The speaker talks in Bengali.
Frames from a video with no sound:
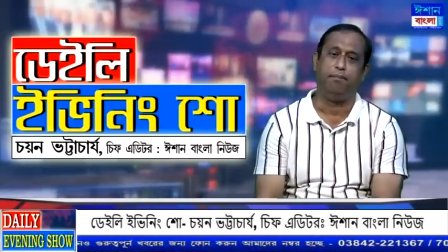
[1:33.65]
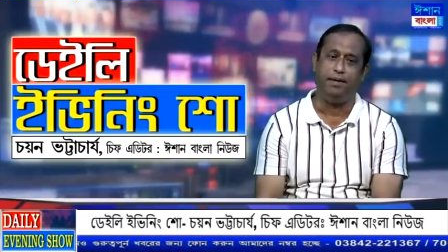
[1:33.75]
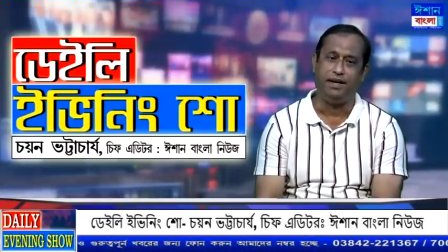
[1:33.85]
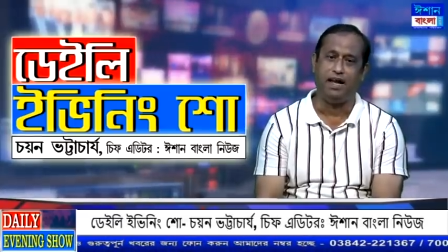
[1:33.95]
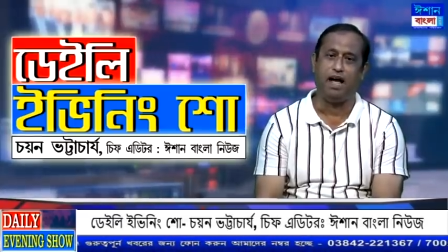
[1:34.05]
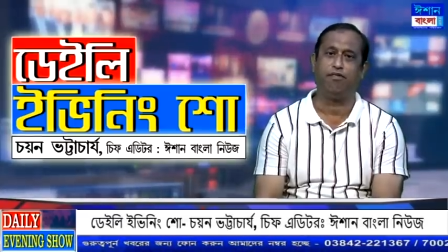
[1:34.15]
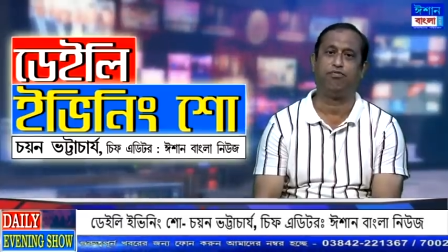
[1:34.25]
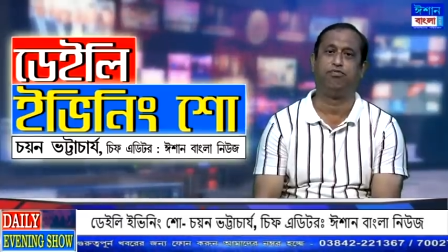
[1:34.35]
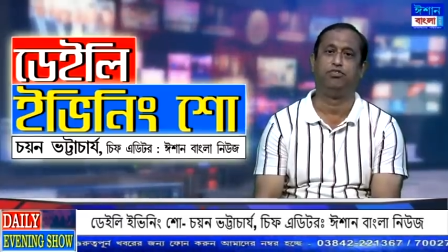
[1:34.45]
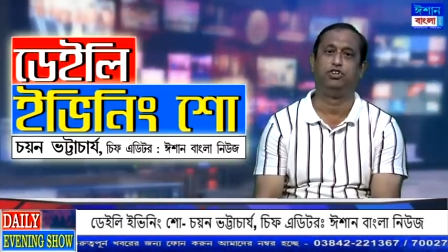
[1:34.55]
বিডিএফ
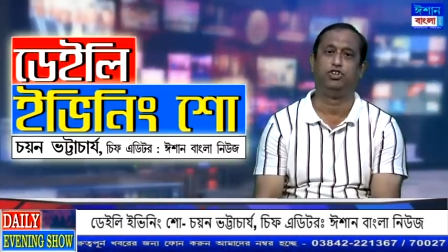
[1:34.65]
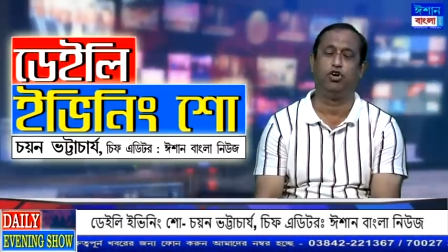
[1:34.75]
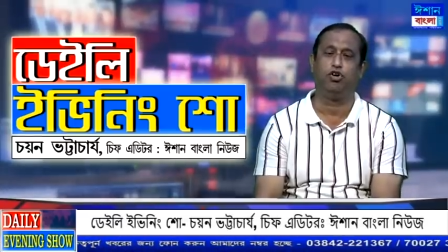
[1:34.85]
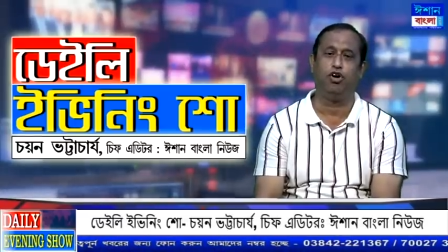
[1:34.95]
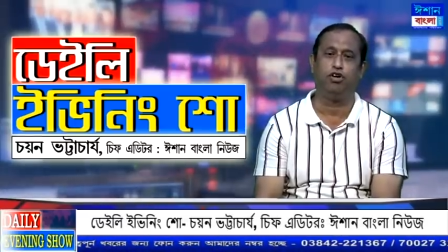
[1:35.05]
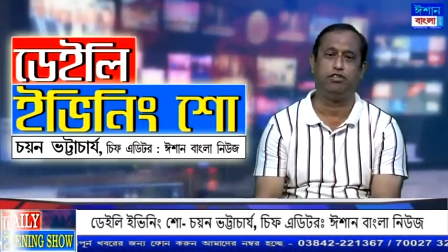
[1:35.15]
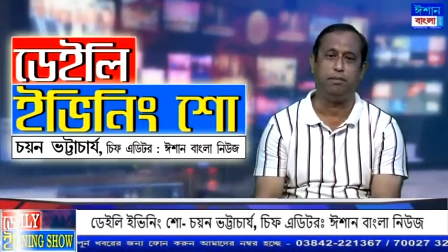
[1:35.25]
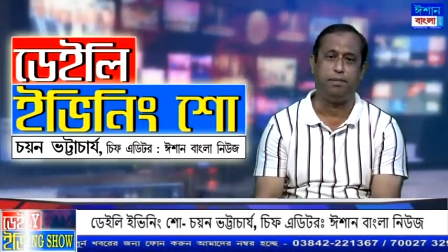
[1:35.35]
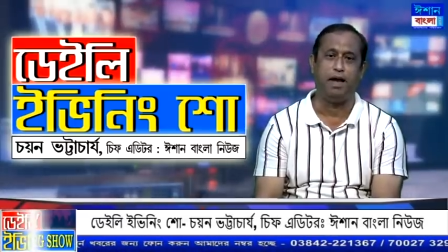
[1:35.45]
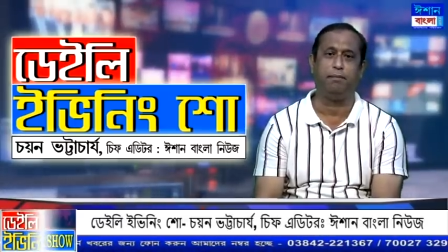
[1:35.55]
সহ
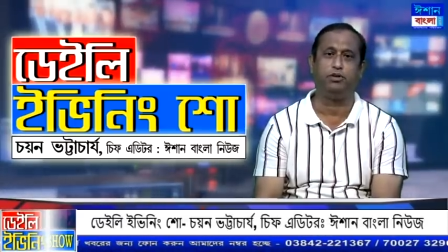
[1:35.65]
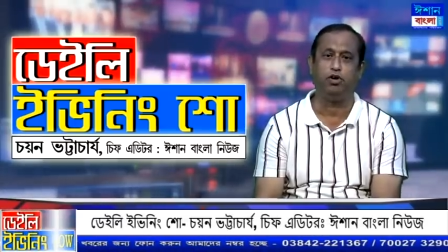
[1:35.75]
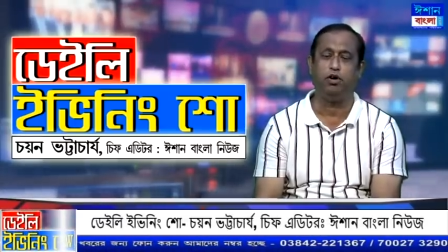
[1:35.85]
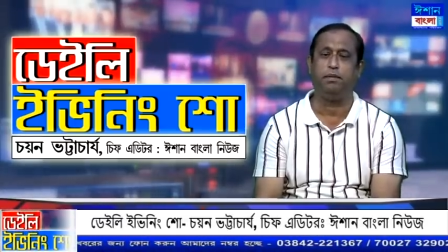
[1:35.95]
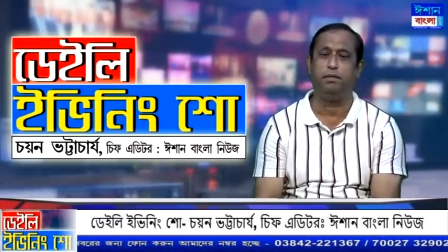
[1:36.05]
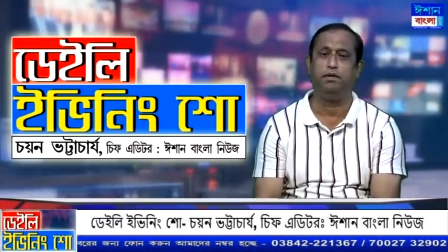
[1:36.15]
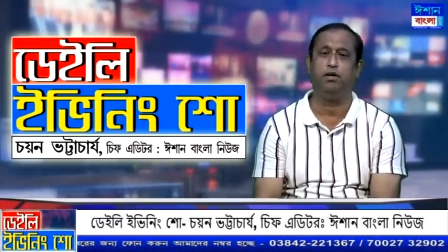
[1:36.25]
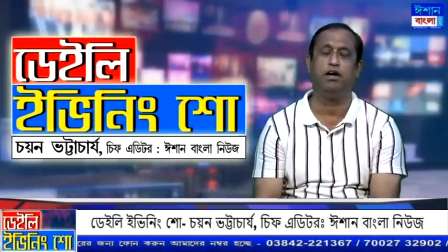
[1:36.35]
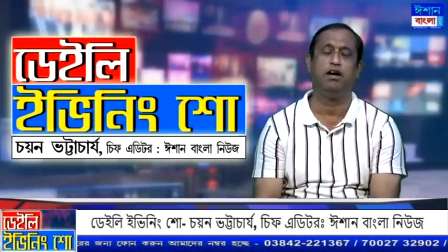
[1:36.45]
সিপিএম সহ বিভিন্ন